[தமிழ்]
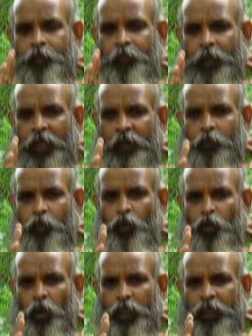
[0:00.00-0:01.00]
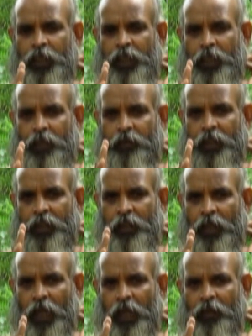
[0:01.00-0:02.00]
பயன் நோய் என்று
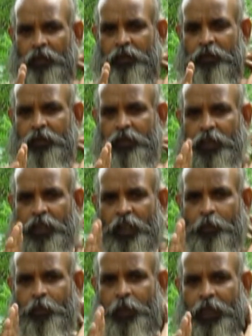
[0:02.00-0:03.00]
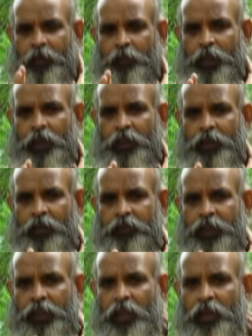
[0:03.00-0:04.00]
வந்தால் அதை
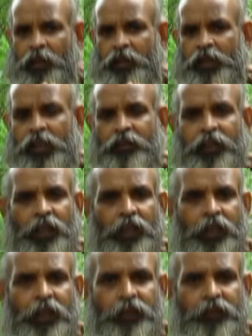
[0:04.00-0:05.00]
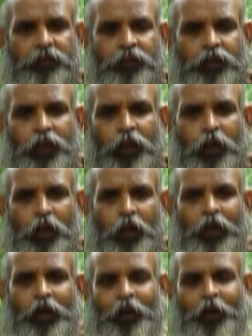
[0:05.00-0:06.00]
பயன்படுத்துவதில் தவறில்லை
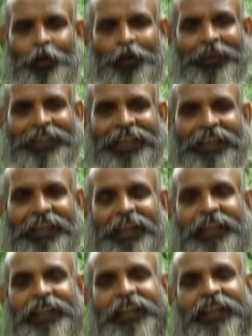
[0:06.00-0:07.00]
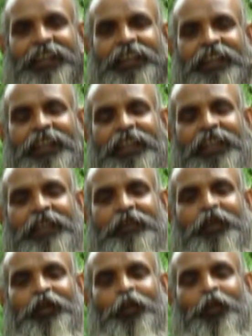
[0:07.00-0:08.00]
நோயே இல்லாத இடத்துல
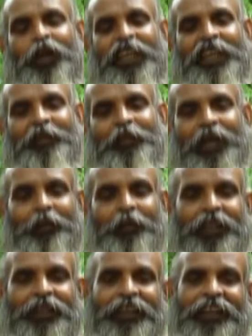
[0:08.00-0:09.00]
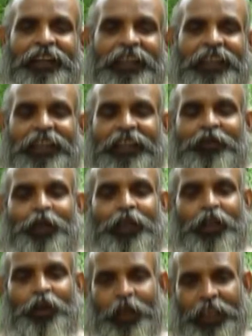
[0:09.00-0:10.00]
மூலிகை பயன்படுத்தினா என்ன
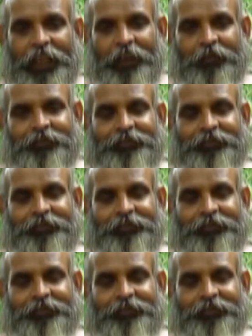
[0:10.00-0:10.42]
ஆகும்னா நோயாயிடும்